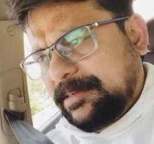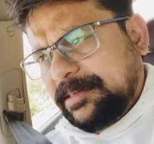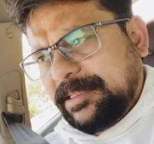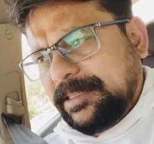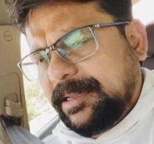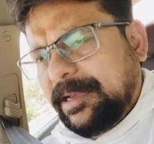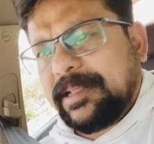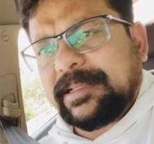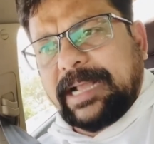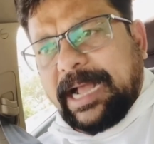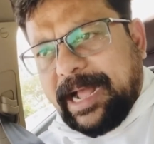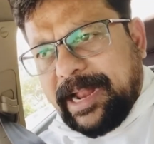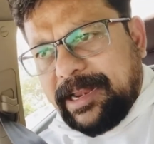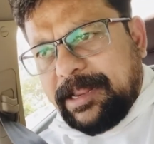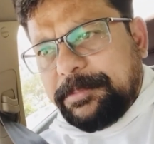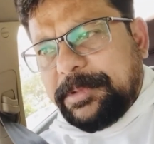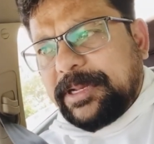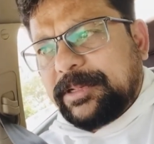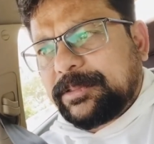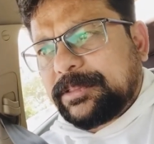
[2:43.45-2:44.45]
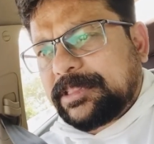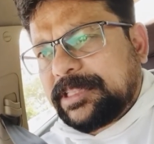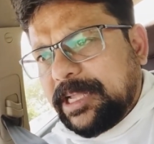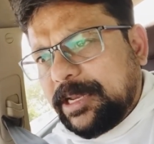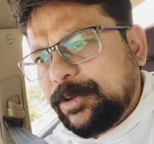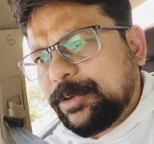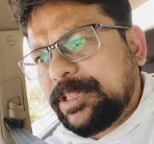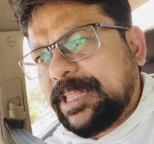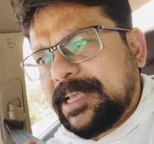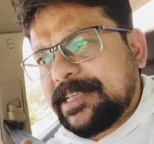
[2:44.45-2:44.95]
ఇది లేదు కానీ మీరు
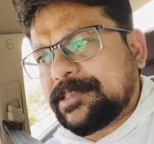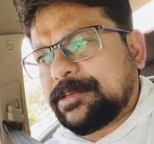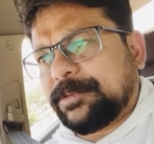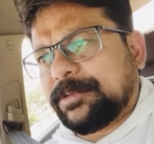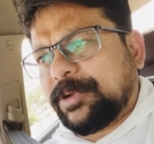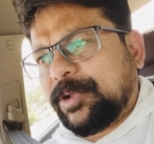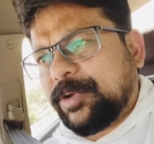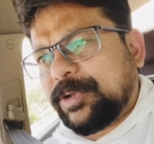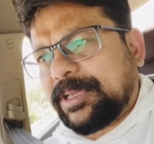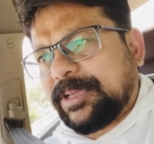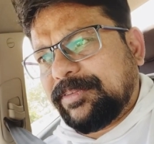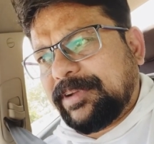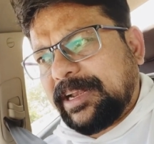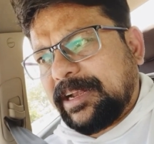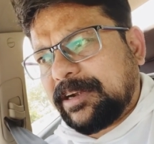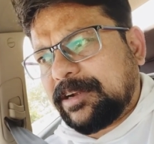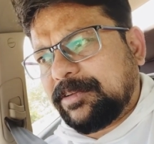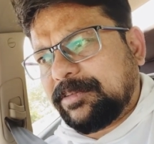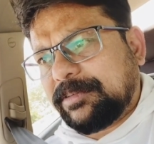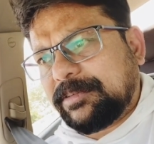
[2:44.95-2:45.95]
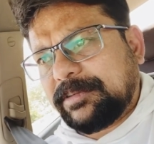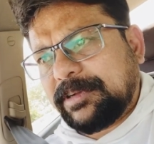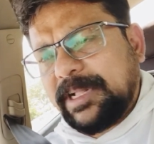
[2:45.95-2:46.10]
తెలుగుదేశంలోకి వెళ్ళడం